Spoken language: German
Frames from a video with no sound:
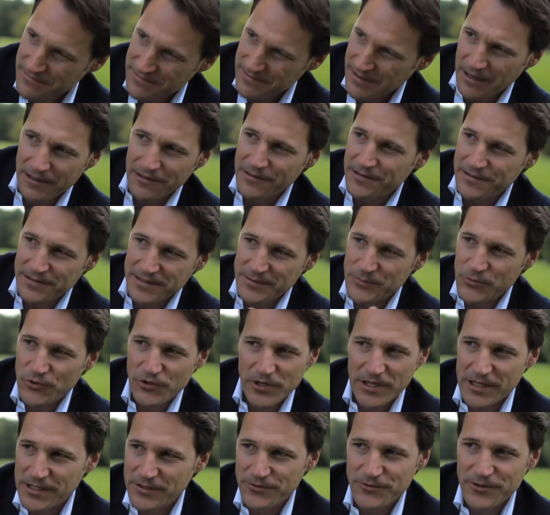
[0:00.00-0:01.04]
alte
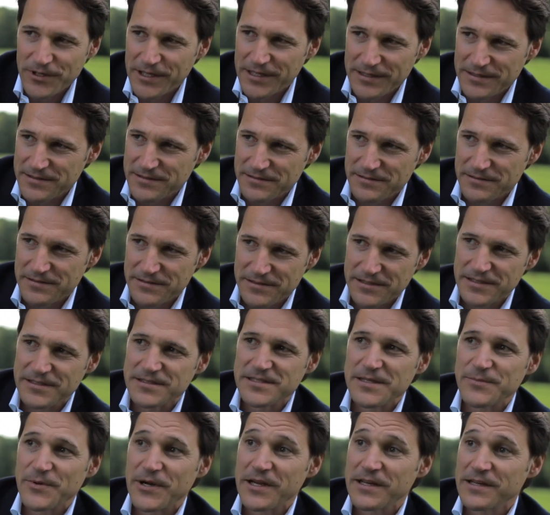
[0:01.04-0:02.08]
Murano-Gläser, die sehr
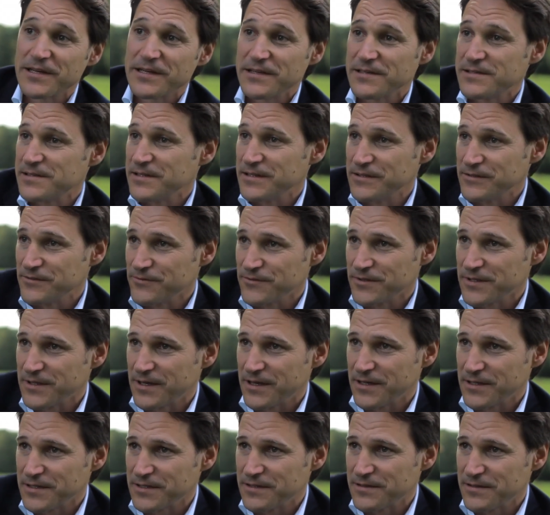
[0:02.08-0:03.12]
zerbrechlich sind und er
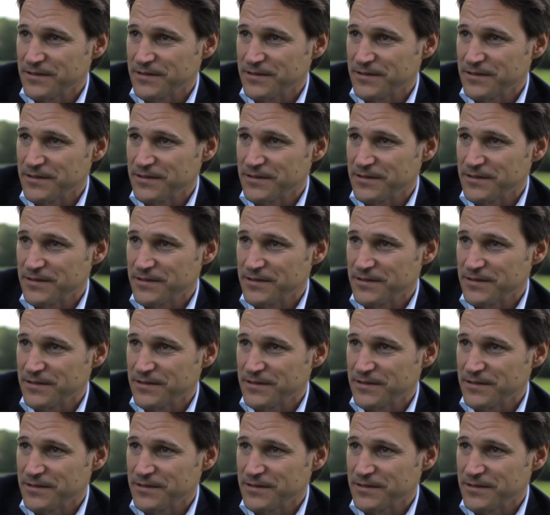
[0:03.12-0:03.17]
hat